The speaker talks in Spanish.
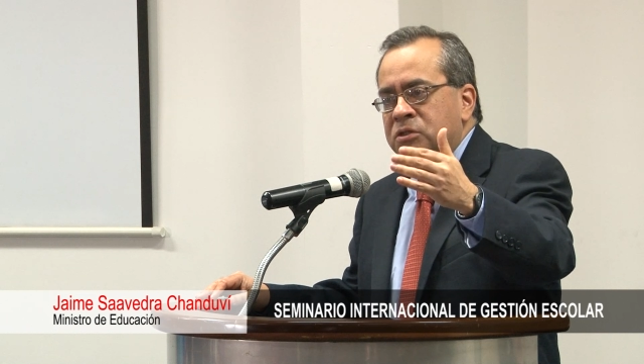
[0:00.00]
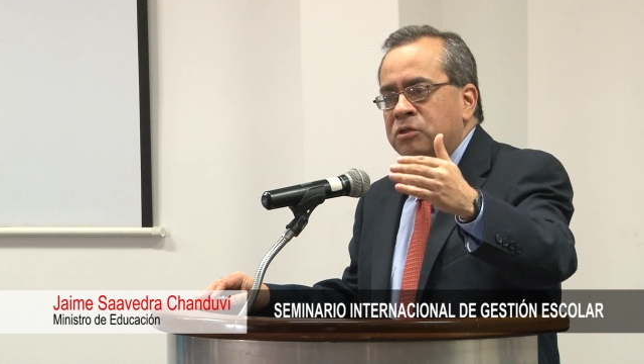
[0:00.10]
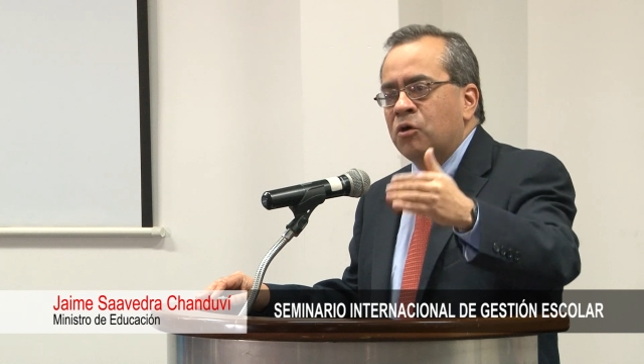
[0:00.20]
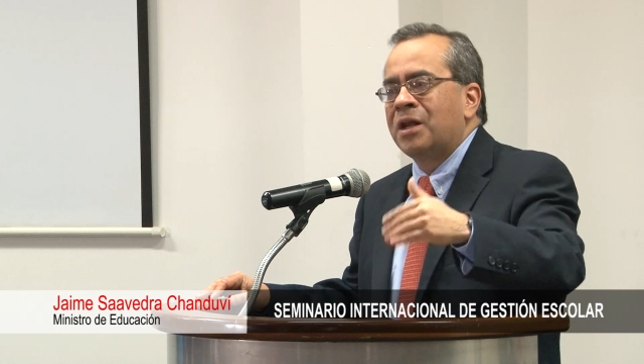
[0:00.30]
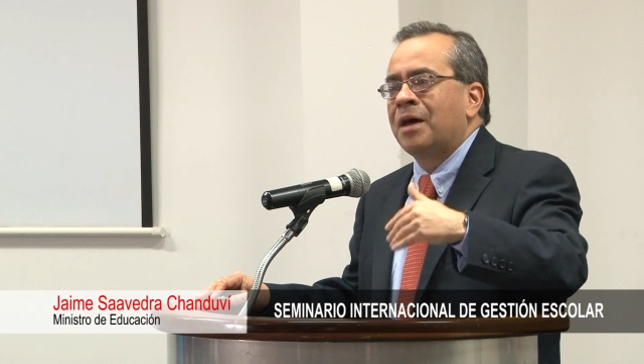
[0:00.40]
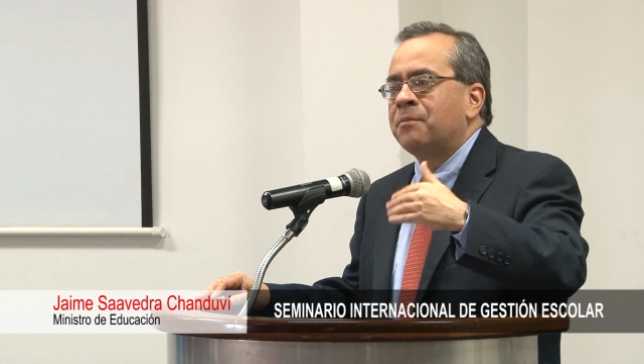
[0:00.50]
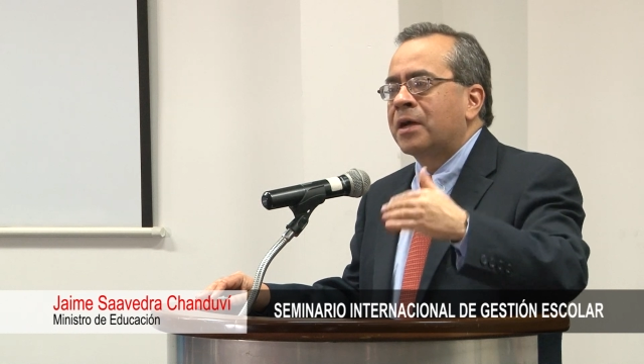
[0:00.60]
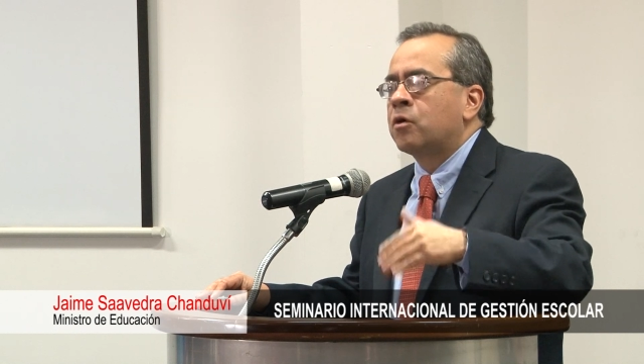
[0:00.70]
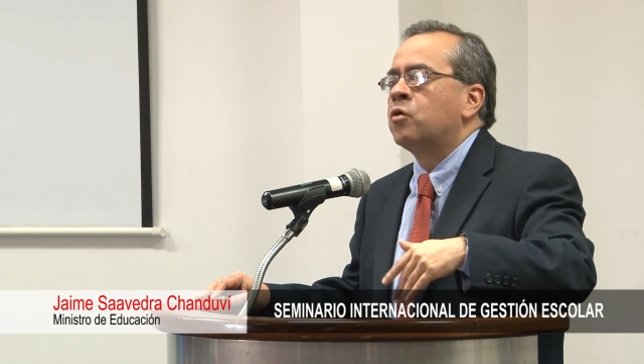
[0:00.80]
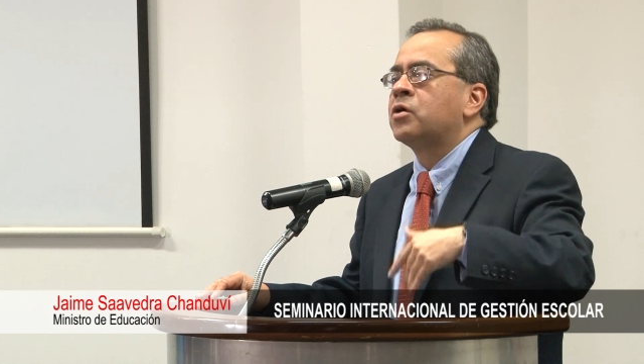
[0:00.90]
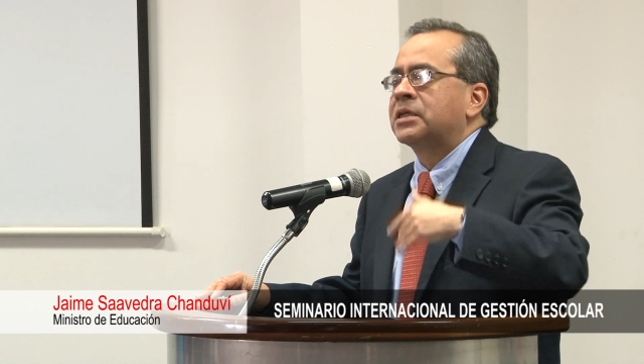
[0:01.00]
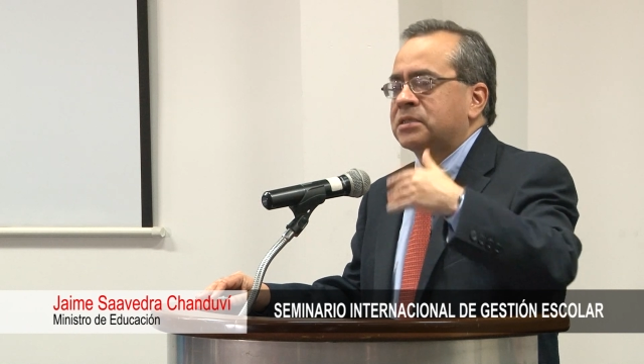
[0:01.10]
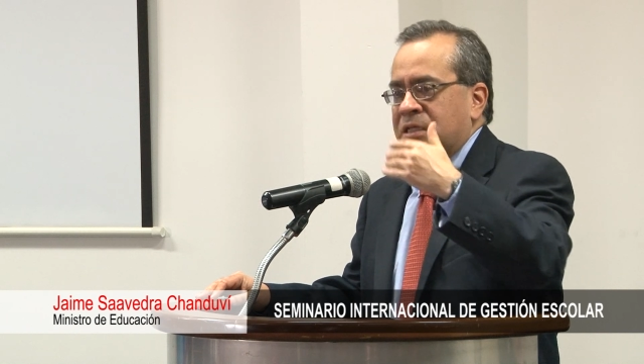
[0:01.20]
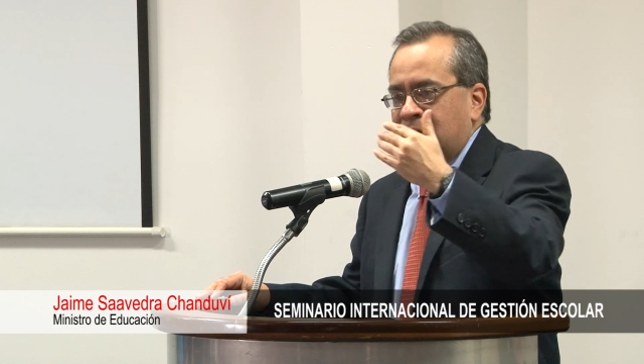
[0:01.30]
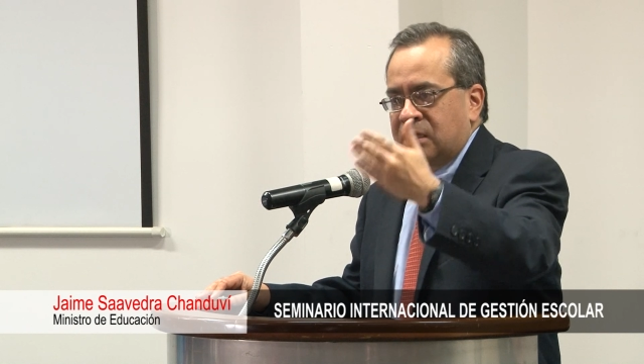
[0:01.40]
sino las
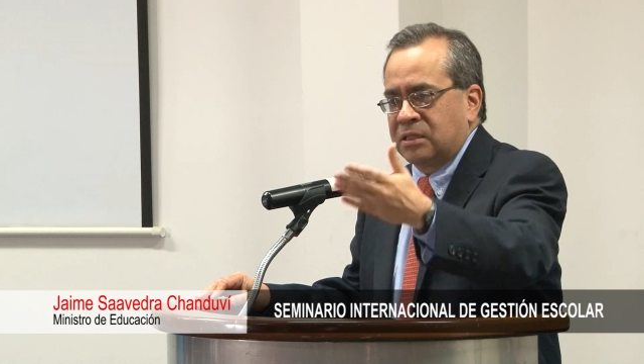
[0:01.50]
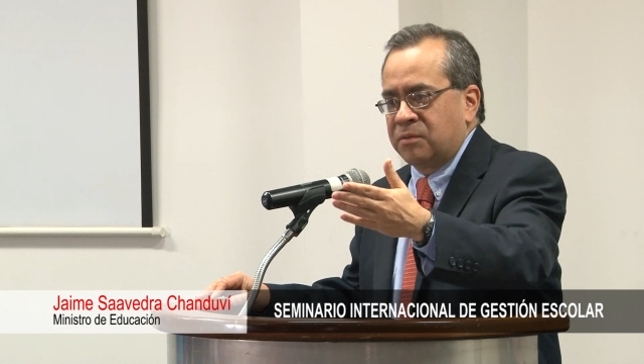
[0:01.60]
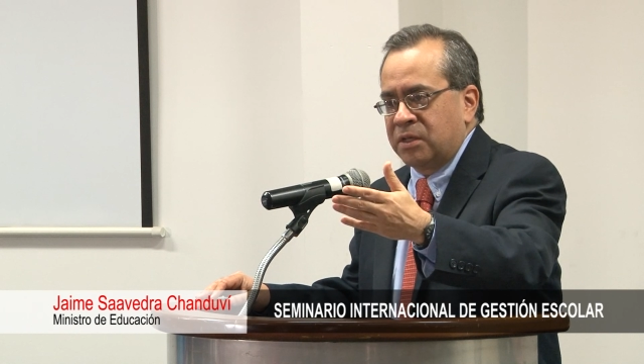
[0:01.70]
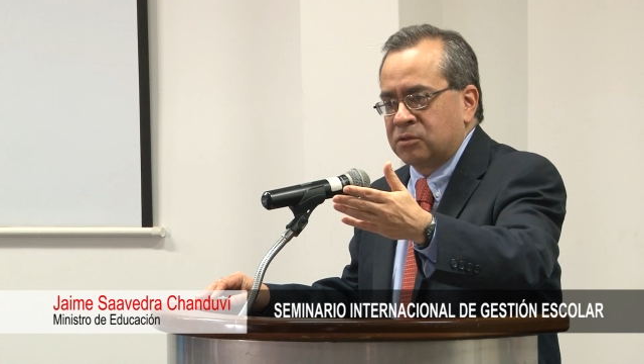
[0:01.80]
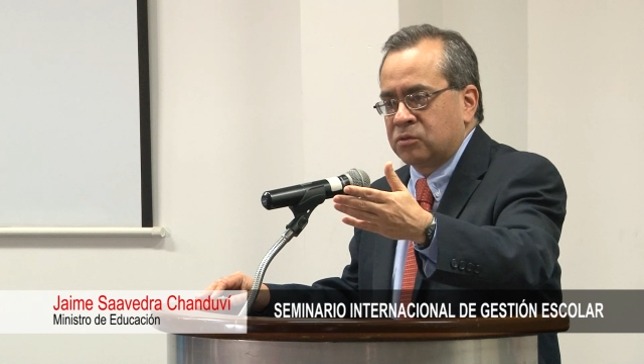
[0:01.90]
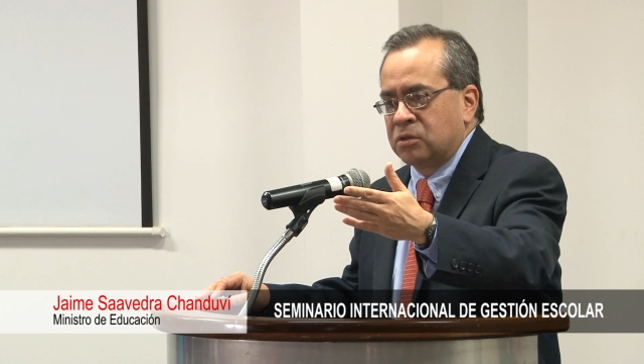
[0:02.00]
mejoras en el rendimiento.